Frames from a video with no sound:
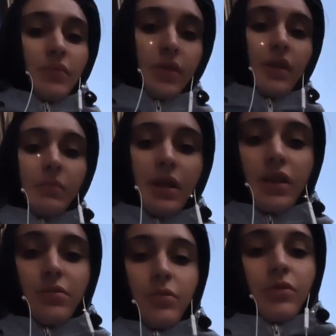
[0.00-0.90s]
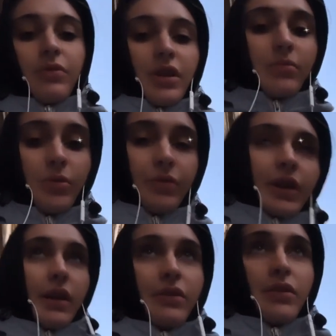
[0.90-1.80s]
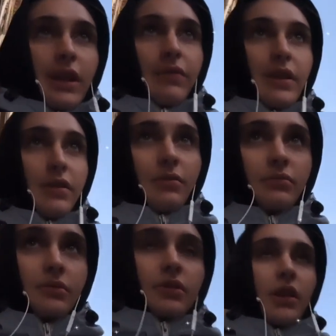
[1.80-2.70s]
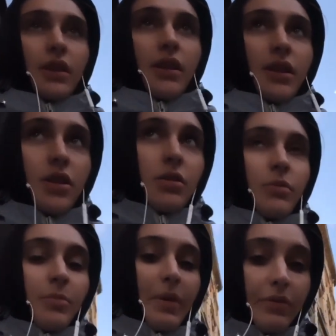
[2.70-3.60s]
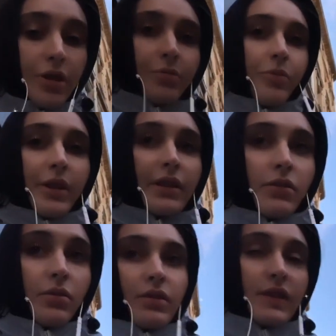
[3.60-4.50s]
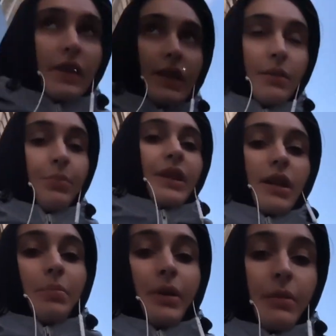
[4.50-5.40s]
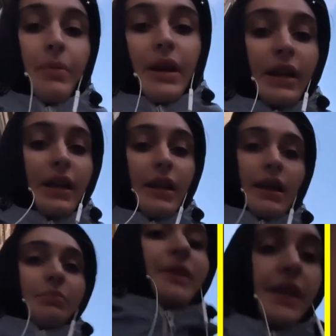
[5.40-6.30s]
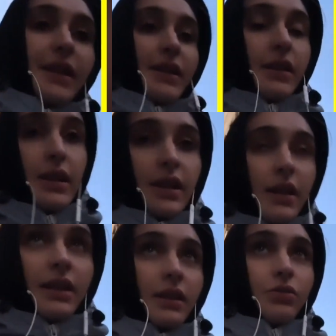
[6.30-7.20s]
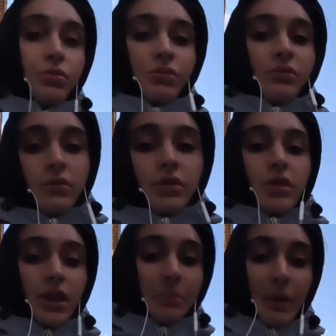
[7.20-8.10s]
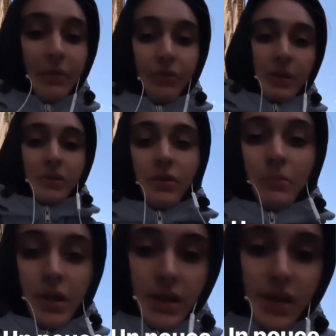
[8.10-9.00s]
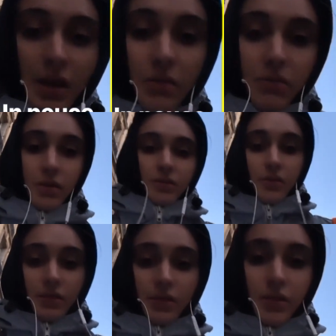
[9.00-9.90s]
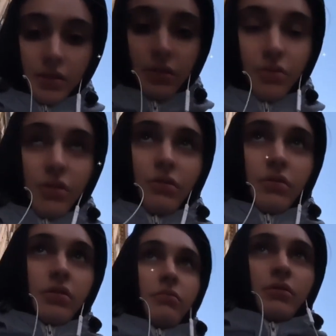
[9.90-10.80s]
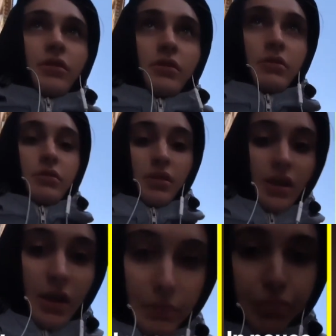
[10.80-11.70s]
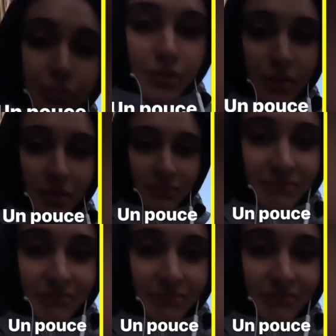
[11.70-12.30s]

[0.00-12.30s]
Putain, mais là, je me vois, je me fais grave une réflexion comment parfois je peux être si bien préparée, habillée et tout, et parfois ressembler à ça, quoi. Je ressemble à un pouce.